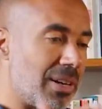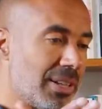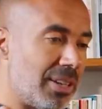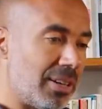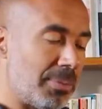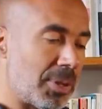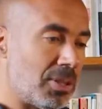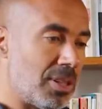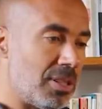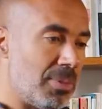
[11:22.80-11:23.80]
dans l'intérêt des
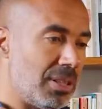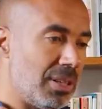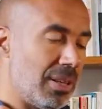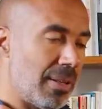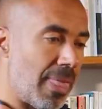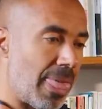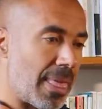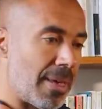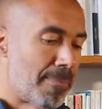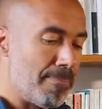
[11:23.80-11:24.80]
personnes LGBT,
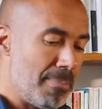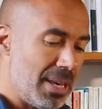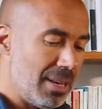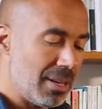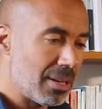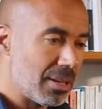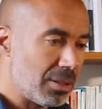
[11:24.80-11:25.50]
mais